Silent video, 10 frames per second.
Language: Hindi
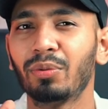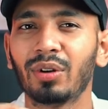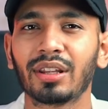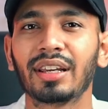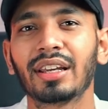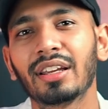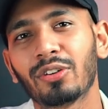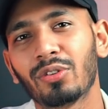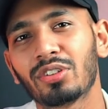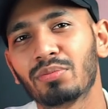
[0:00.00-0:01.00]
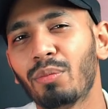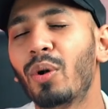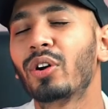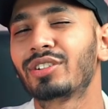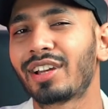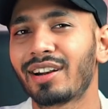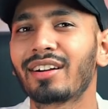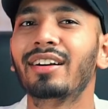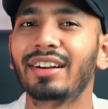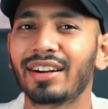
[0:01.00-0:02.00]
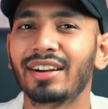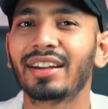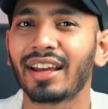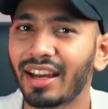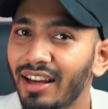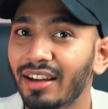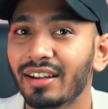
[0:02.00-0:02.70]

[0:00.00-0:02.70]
पूरा देखें क्योंकि इसमें बहुत सारा कंटेंट है